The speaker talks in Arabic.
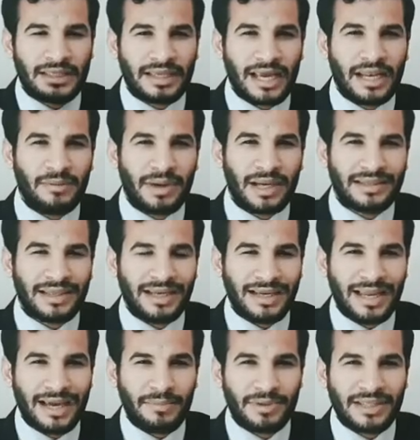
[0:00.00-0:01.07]
نتكلم عن
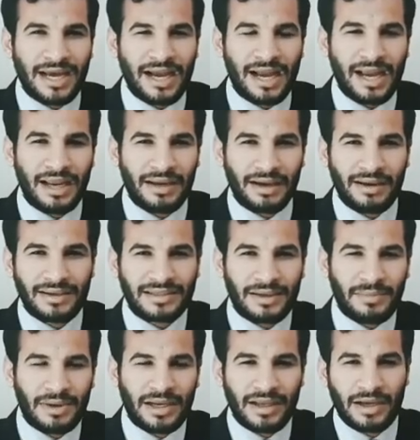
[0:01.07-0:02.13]
العلاج بتاعها احنا خلاص
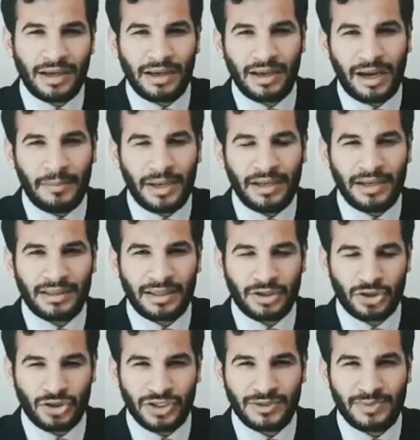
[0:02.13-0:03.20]
عملنا عملنا
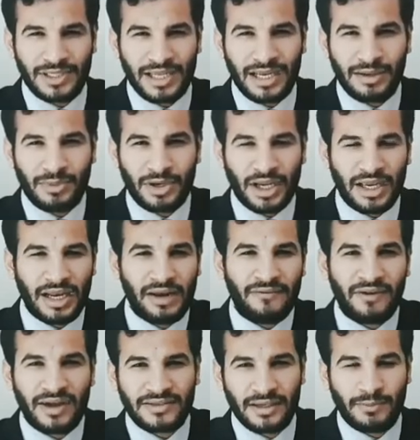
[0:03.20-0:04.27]
التشخيص بتاعنا من خلال
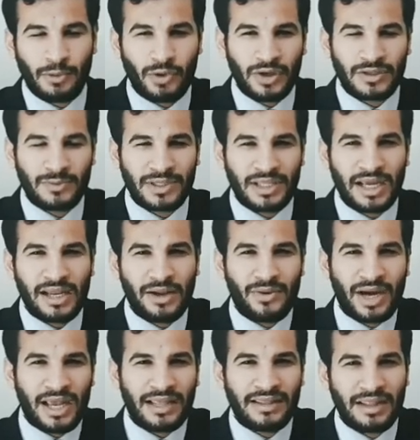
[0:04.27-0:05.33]
فحص البراز بتاعنا
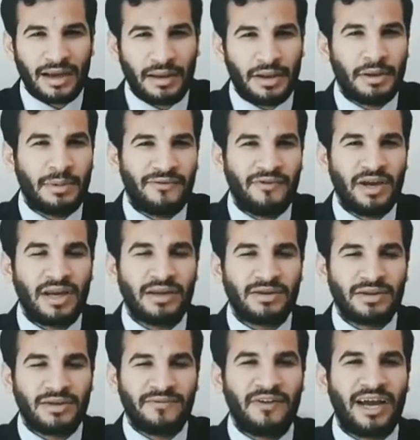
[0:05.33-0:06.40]
وجدنا ان بالفعل
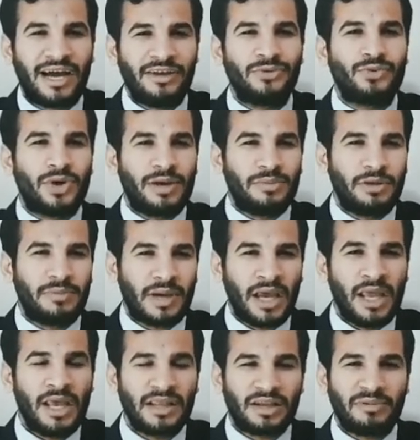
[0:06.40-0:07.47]
الطفل عنده اميبا
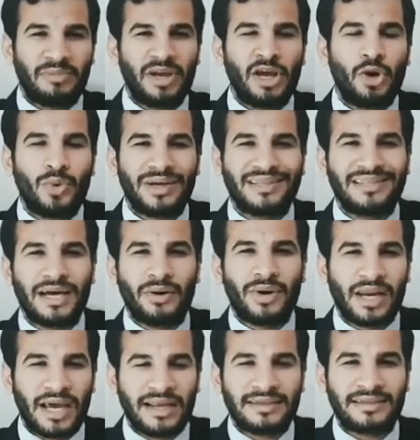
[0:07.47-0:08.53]
طب ايه هو الدواء
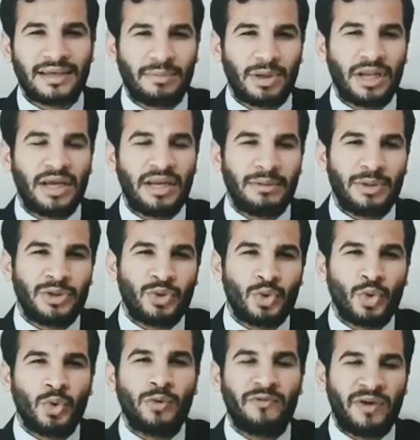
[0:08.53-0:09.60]
الانسب اللي احنا
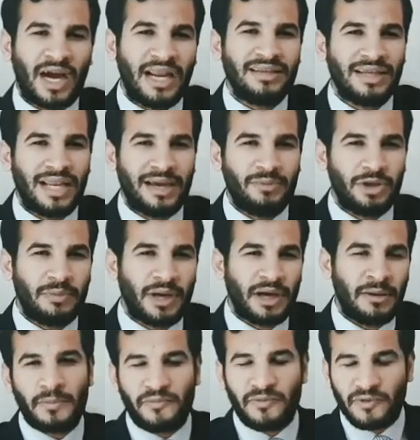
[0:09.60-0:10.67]
بنديهوله في حاله
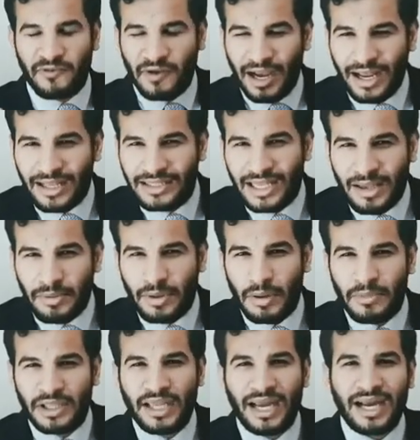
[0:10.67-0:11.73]
الاميبا في حاله الاميبا
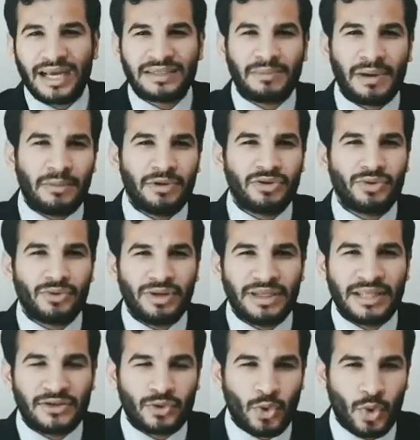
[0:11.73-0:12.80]
بندي حاجه اسمها
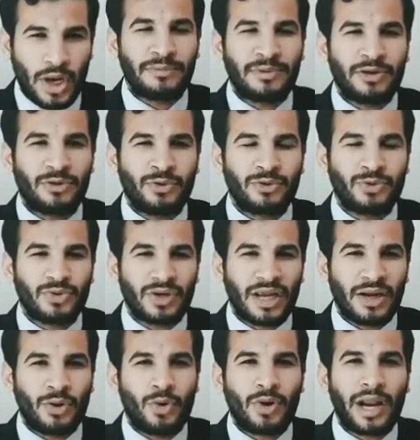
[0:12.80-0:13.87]
المترونيدازول طب يا دكتور
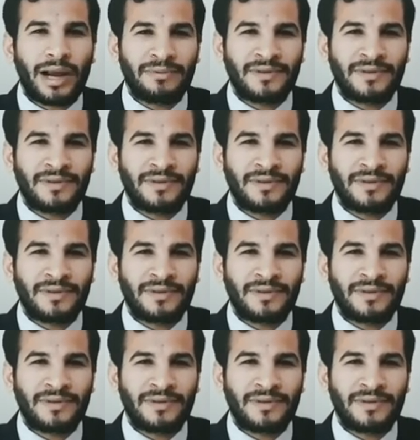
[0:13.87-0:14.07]
الجرعه